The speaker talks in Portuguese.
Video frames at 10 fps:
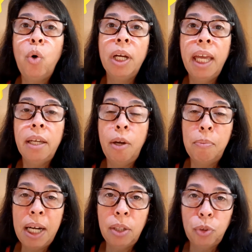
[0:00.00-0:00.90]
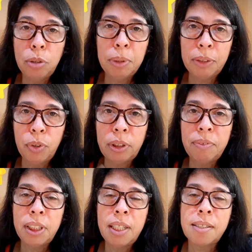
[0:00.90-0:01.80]
Correia. É, o Marco Antônio do Botafogo estava
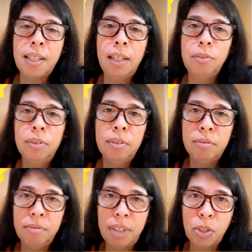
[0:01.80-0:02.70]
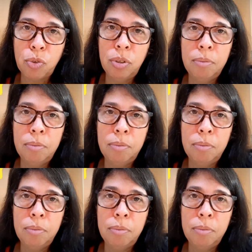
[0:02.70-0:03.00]
interessado, vazou.